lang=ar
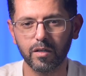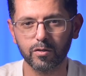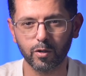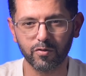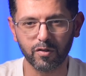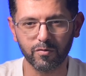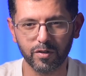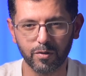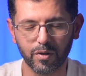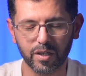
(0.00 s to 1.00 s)
اشوفكم
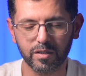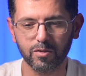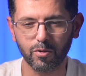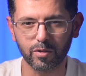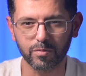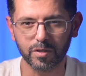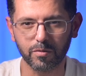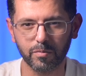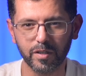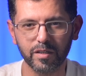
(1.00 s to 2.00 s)
فيديو ثاني اخوكم
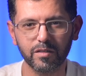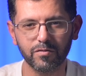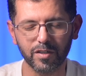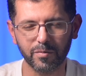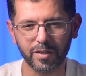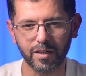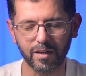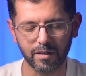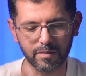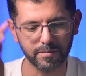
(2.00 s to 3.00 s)
سامي بليهي في امان
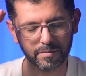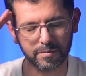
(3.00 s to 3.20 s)
الله